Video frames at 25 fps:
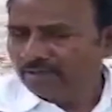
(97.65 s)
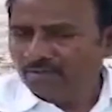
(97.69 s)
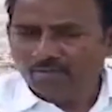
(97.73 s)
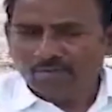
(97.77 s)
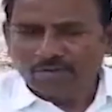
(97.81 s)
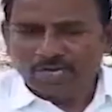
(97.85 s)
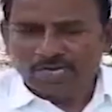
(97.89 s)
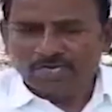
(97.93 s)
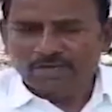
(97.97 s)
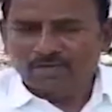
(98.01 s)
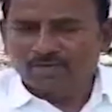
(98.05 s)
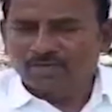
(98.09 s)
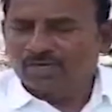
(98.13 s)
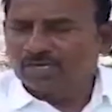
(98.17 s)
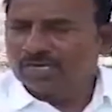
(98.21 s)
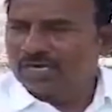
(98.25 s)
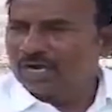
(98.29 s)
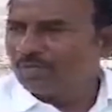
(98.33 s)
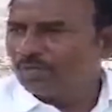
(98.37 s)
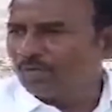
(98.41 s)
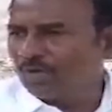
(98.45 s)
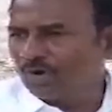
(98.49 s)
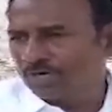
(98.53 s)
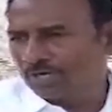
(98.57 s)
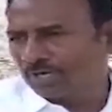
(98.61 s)
వాళ్ళకు కూడా
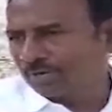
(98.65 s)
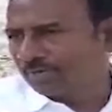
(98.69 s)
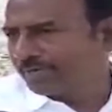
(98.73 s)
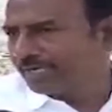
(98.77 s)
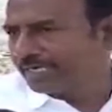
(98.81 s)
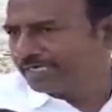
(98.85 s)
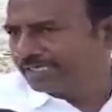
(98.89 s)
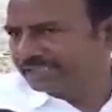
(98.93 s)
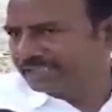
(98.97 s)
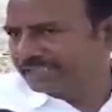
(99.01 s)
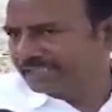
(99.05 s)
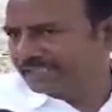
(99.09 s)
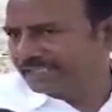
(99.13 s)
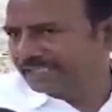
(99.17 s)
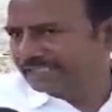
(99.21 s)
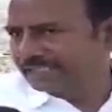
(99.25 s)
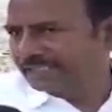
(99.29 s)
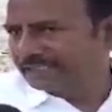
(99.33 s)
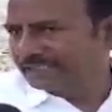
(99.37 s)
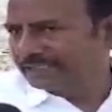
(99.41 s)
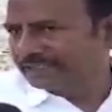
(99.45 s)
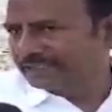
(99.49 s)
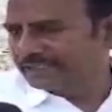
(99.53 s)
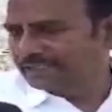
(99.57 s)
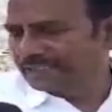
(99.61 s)
మోటార్ బిగించి
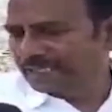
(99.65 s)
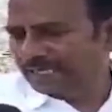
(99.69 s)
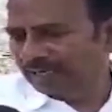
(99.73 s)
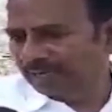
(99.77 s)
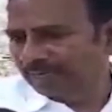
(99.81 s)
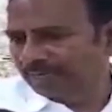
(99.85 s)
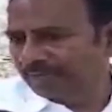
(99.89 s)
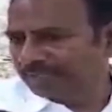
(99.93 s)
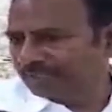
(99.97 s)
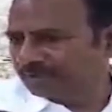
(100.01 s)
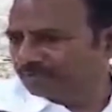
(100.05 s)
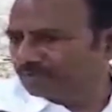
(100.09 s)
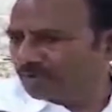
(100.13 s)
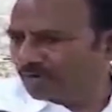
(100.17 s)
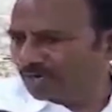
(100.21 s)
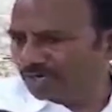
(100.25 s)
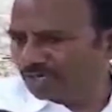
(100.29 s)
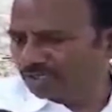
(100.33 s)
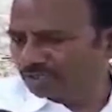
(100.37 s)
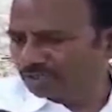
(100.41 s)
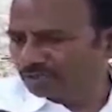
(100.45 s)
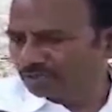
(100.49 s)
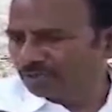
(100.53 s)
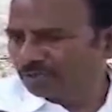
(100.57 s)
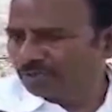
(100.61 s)
సింగిల్ ఫేస్
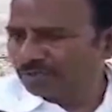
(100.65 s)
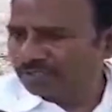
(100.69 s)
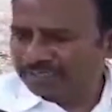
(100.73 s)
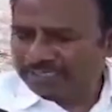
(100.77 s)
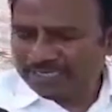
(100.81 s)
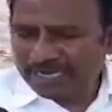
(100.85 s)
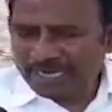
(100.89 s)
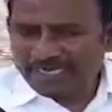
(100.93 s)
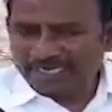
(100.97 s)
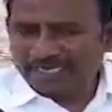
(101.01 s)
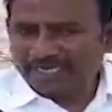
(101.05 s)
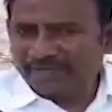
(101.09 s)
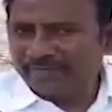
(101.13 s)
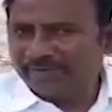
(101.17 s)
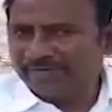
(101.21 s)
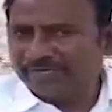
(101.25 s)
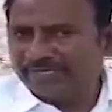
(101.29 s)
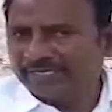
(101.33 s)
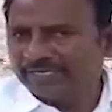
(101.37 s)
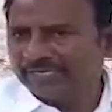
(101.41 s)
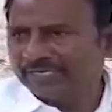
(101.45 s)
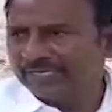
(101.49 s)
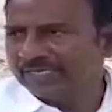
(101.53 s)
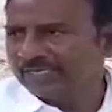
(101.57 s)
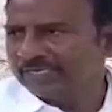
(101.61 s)
మోటార్తో ట్యాంకీ
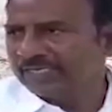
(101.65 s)
పెట్టి